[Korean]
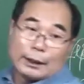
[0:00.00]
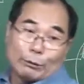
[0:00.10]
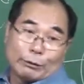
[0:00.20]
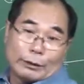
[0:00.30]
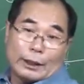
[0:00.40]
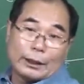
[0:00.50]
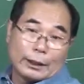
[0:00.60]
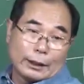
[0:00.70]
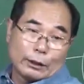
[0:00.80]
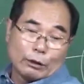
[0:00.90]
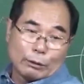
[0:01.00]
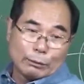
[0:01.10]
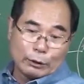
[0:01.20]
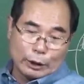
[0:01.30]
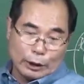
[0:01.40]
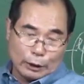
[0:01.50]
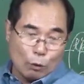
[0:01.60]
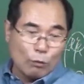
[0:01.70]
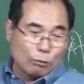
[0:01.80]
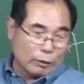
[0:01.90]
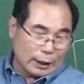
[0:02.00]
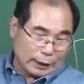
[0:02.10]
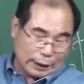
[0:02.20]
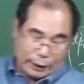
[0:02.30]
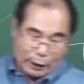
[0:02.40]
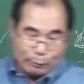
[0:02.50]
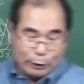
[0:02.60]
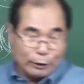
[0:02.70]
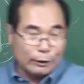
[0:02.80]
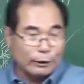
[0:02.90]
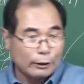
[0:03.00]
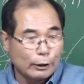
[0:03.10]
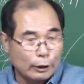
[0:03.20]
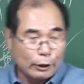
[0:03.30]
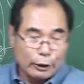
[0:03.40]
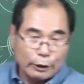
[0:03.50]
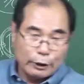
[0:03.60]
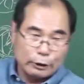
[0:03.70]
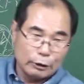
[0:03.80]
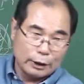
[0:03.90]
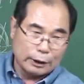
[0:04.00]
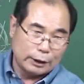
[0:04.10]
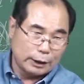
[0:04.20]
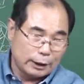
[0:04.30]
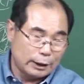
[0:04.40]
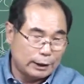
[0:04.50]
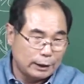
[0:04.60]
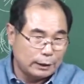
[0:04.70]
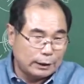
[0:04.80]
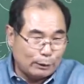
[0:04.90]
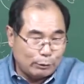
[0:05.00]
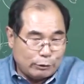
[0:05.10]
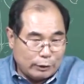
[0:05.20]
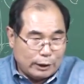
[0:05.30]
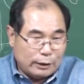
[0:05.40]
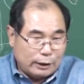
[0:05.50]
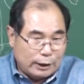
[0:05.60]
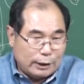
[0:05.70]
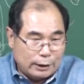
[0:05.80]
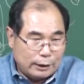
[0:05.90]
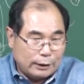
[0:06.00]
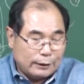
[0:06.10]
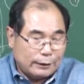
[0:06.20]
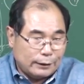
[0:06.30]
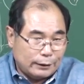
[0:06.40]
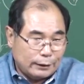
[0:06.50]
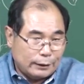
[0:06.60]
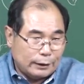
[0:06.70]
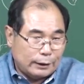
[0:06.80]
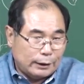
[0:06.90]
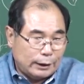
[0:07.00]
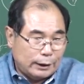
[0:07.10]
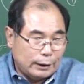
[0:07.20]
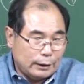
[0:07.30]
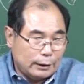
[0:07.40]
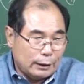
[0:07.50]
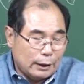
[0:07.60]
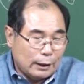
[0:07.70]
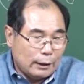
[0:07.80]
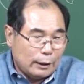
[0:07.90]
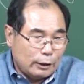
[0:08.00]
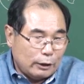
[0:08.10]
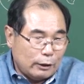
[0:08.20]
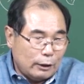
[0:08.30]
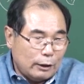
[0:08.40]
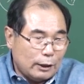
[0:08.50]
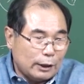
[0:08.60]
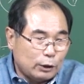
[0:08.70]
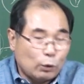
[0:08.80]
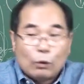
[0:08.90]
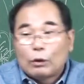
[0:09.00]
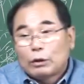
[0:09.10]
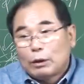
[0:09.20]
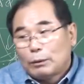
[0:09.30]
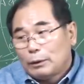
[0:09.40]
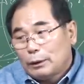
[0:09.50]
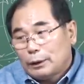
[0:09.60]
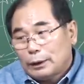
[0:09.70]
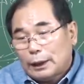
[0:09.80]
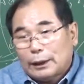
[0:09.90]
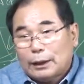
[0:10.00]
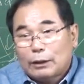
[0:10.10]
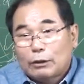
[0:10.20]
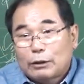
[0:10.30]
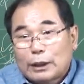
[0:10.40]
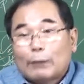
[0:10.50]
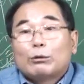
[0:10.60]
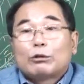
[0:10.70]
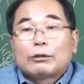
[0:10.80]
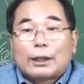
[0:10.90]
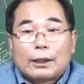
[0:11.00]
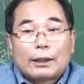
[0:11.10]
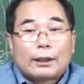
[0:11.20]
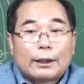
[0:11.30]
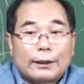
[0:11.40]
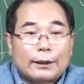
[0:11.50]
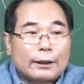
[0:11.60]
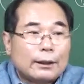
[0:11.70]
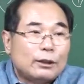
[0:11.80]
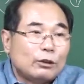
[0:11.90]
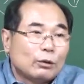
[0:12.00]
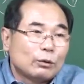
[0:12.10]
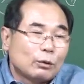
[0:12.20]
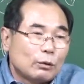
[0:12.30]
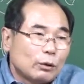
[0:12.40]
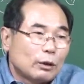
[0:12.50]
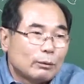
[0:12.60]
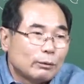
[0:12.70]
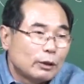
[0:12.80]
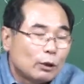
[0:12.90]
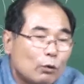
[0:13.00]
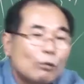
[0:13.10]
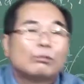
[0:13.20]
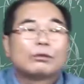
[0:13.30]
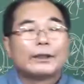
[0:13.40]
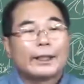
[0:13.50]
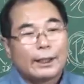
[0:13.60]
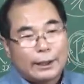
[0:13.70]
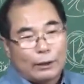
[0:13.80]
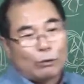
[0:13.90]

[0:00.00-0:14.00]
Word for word: 잡을 수가 있는 거예요. 그래서 여러분들이 공부가 다 되면 저같이 이렇게 실을 잡을 수가 있어요. 실을. 그 실을 여러 가지 조건을 다 따져서 잡을 줄 알아야 돼요. 그 정도로 여러분들이 공부를 해야 돼